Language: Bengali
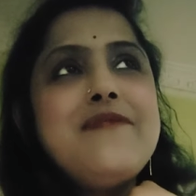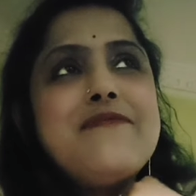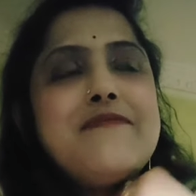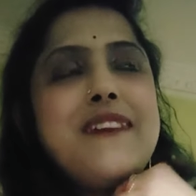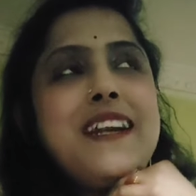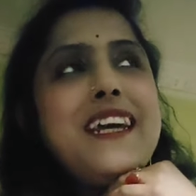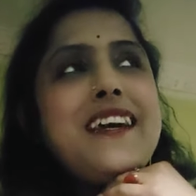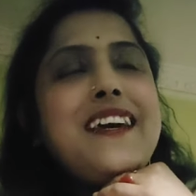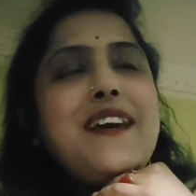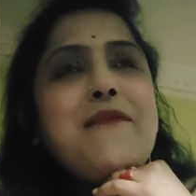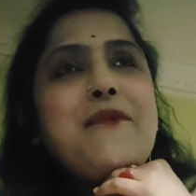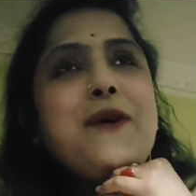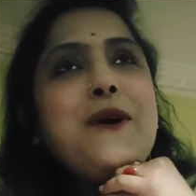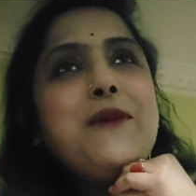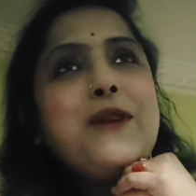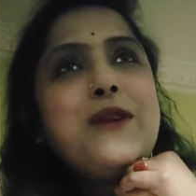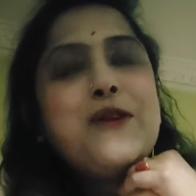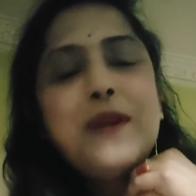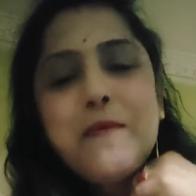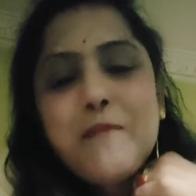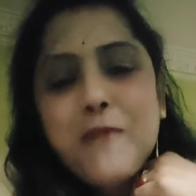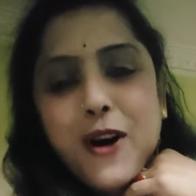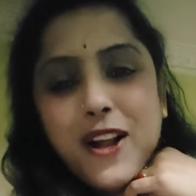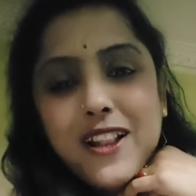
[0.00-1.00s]
মানে কি বলবো তোর
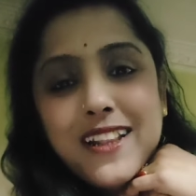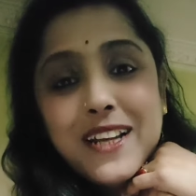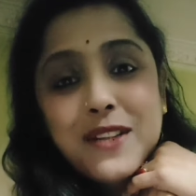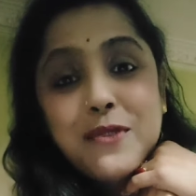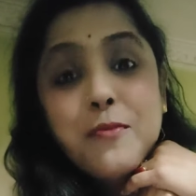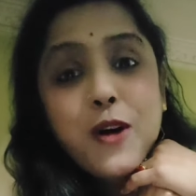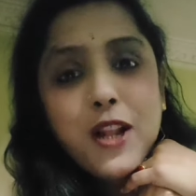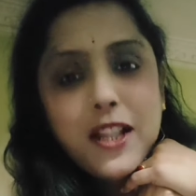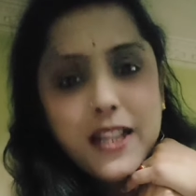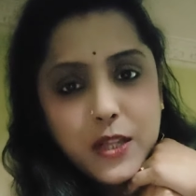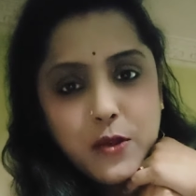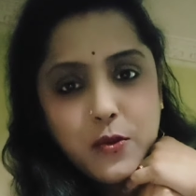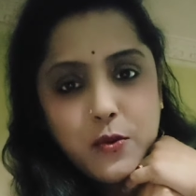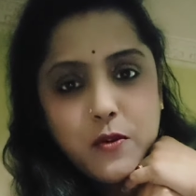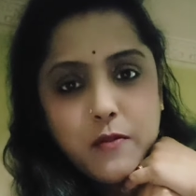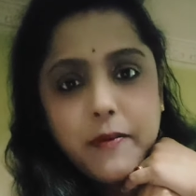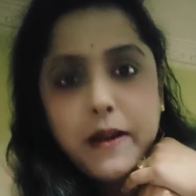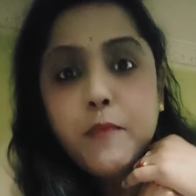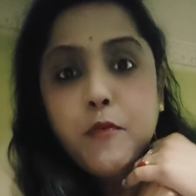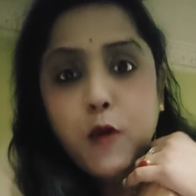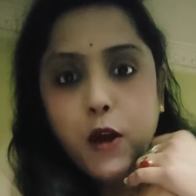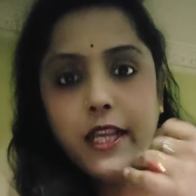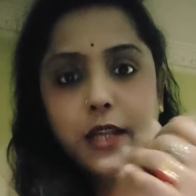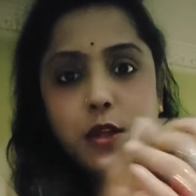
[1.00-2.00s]
ওই বলদাদু বলদাদু
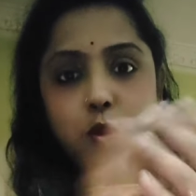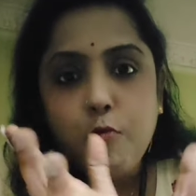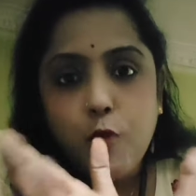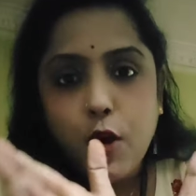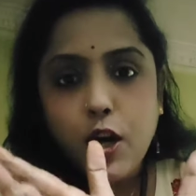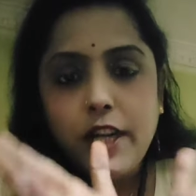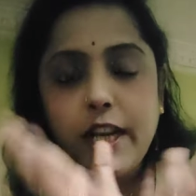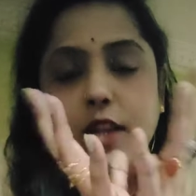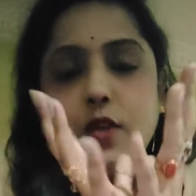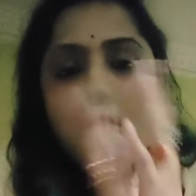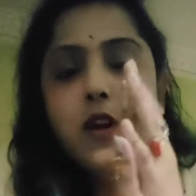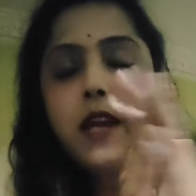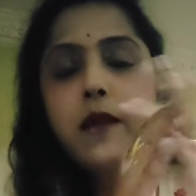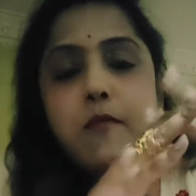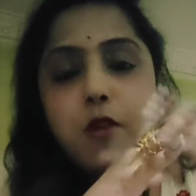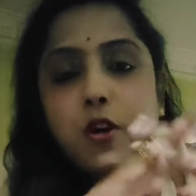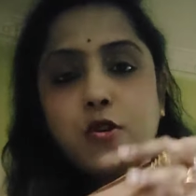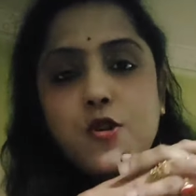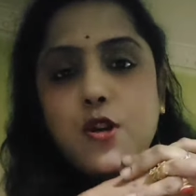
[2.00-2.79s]
মানে বলদাদুর বলটা তো অনেক বড়